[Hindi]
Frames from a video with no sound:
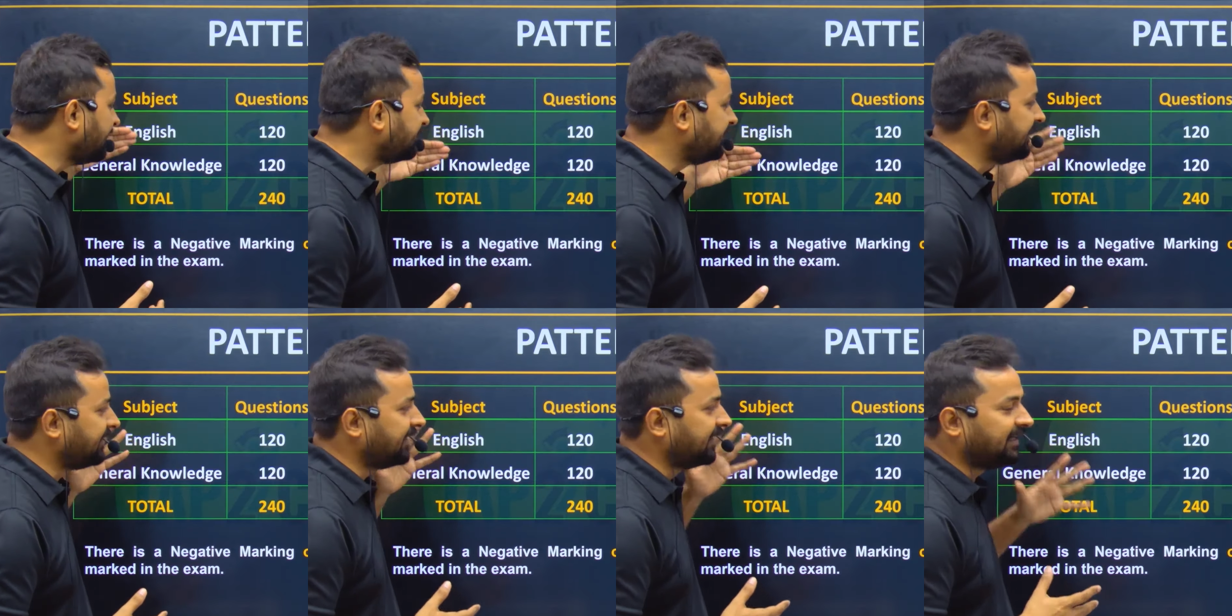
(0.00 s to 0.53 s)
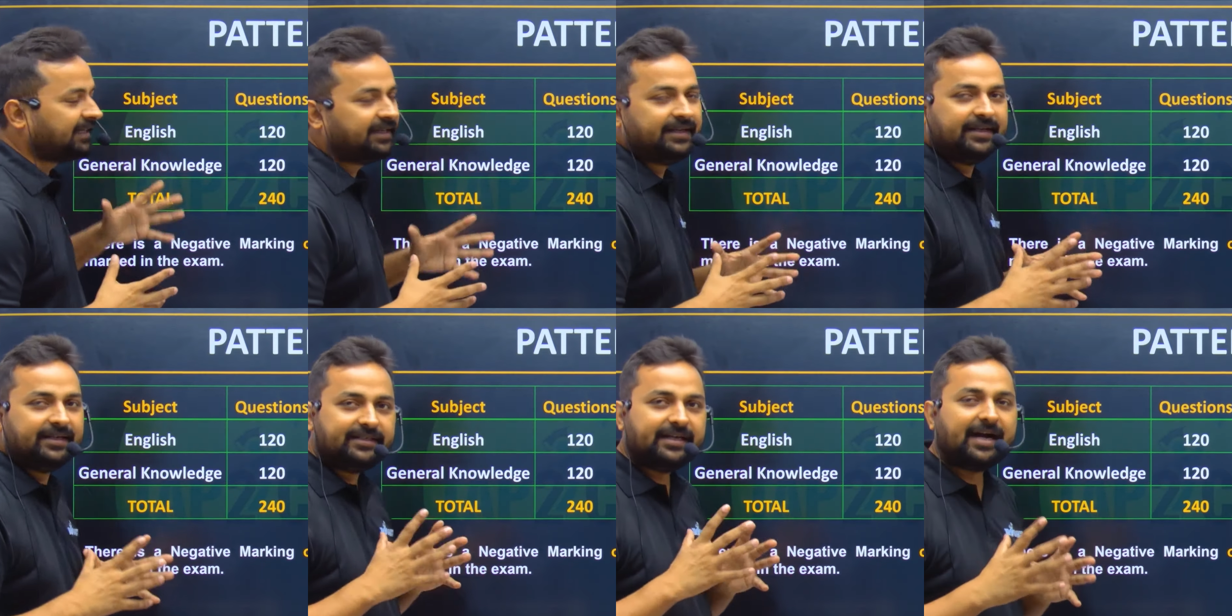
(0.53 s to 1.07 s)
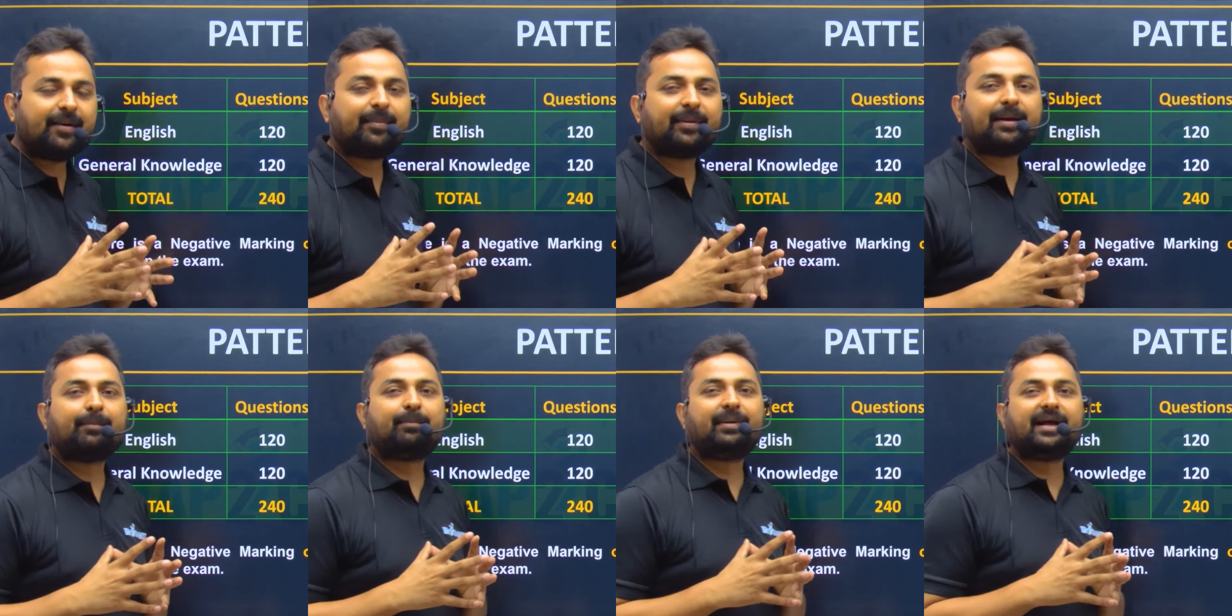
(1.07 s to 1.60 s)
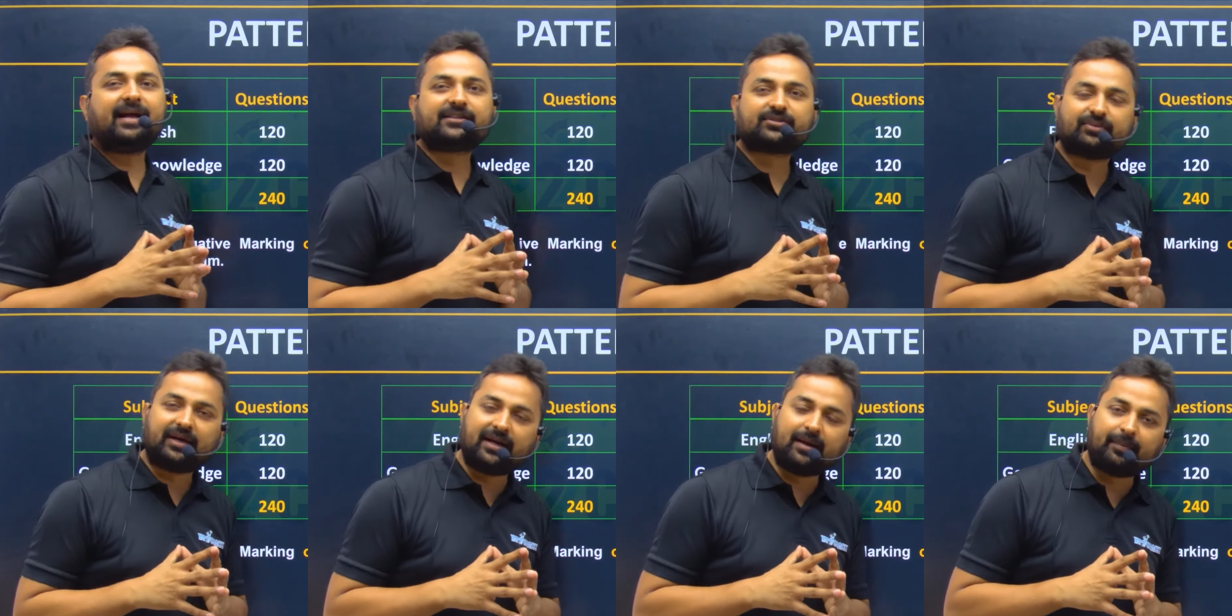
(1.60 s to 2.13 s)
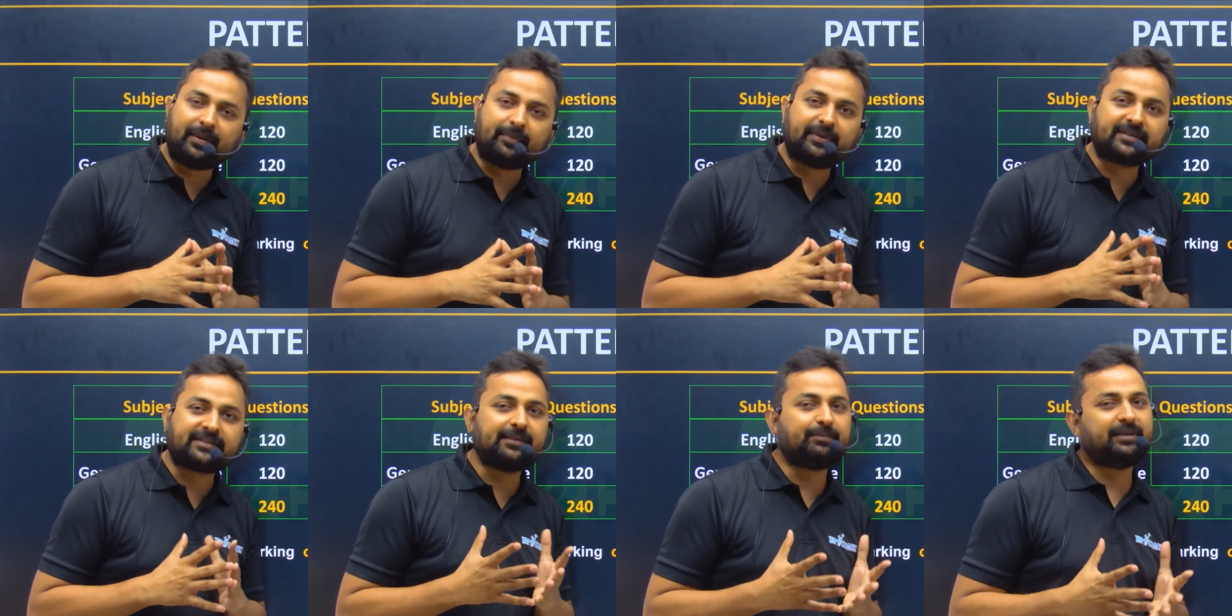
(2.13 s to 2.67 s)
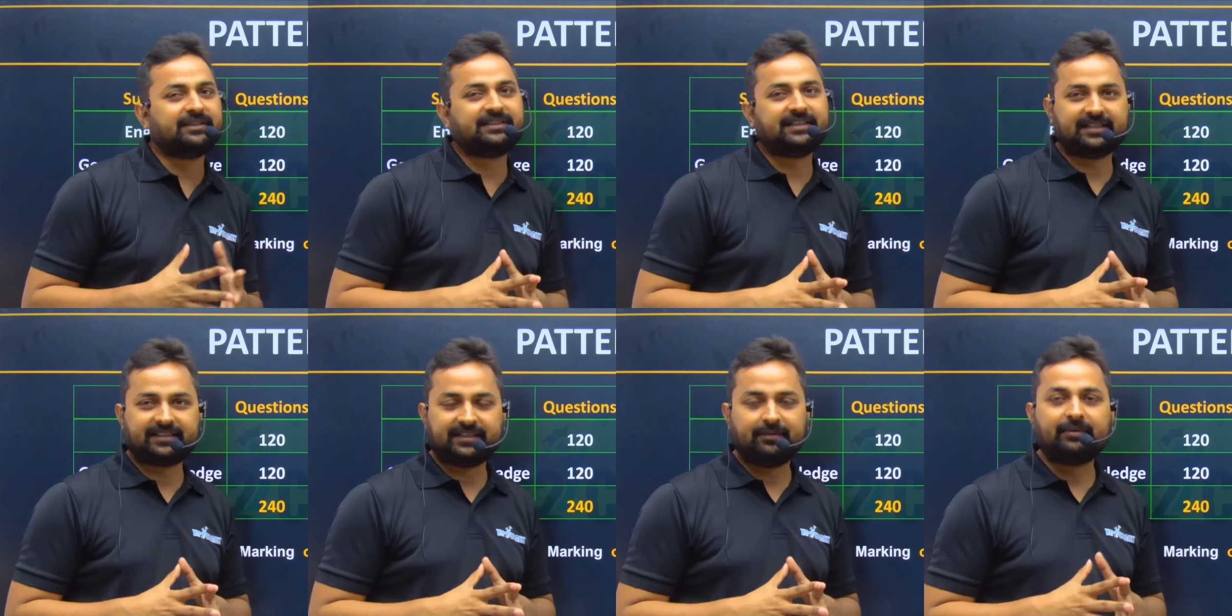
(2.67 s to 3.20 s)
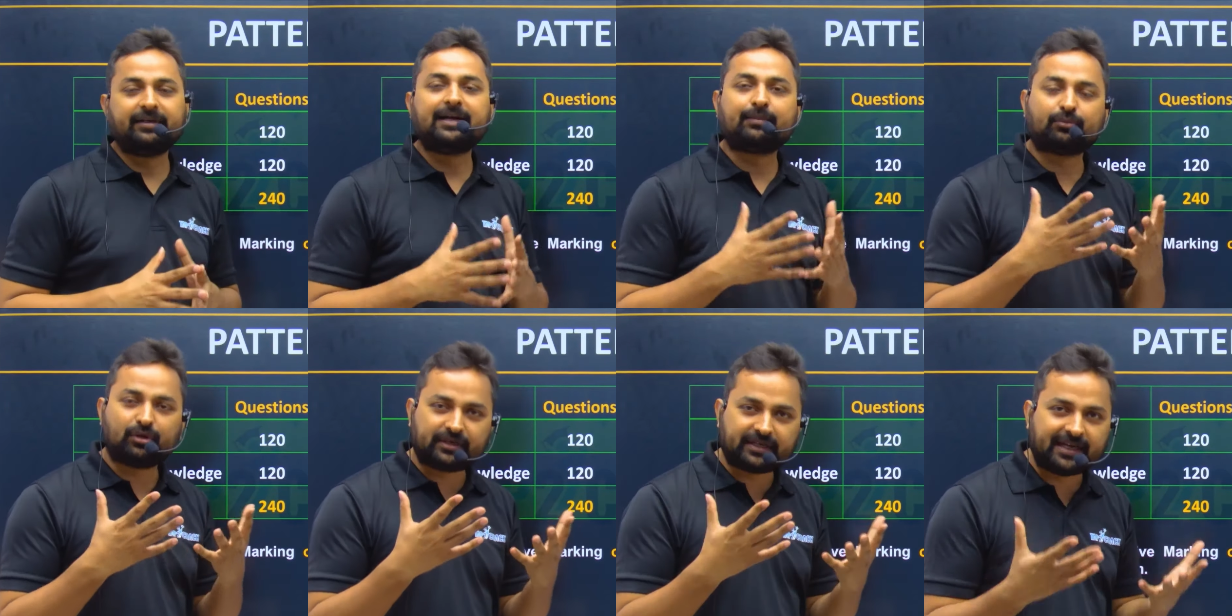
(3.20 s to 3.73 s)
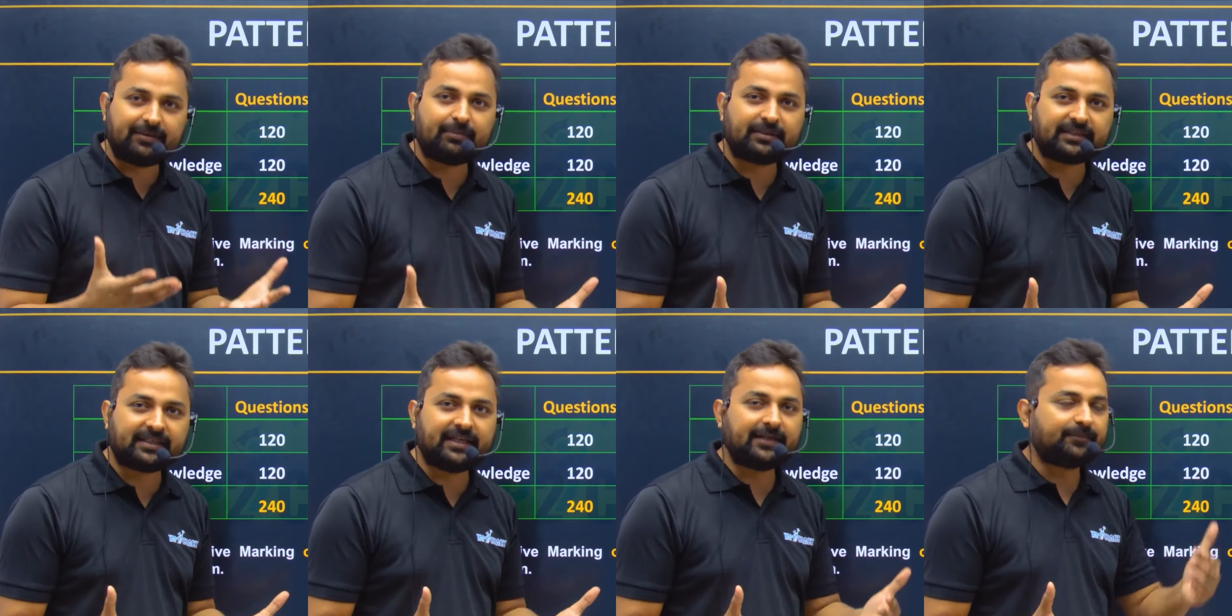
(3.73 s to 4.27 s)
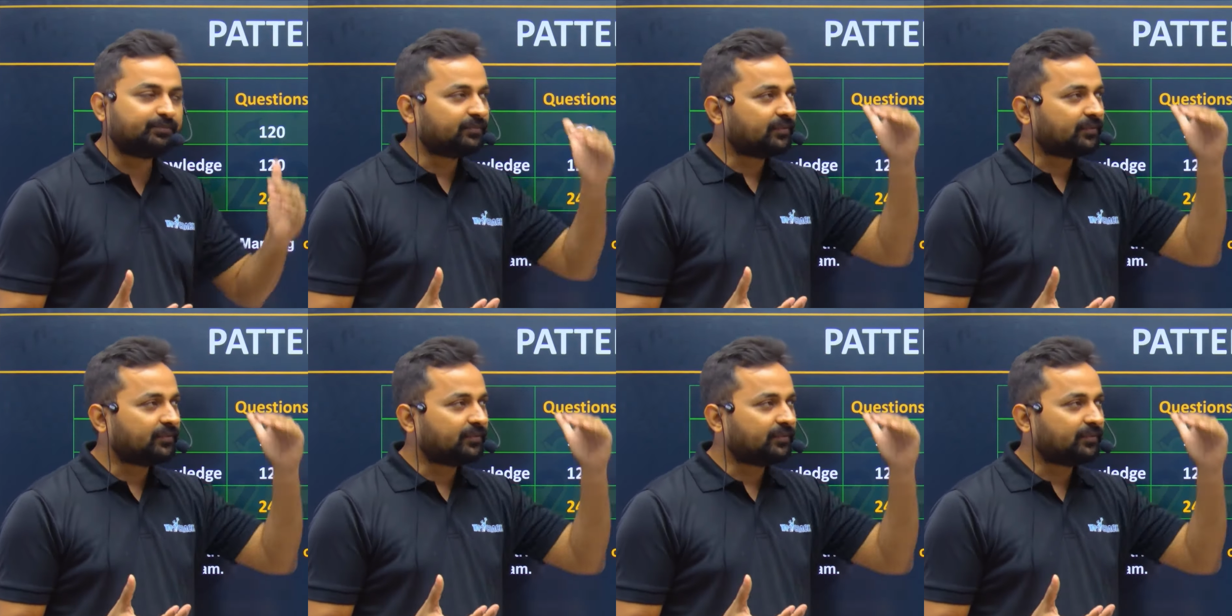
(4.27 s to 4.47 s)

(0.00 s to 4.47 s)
जीके का यहां पर आप मैथ्स वाले पेपर से बच जाते हैं मैंने आपको टाइम बताया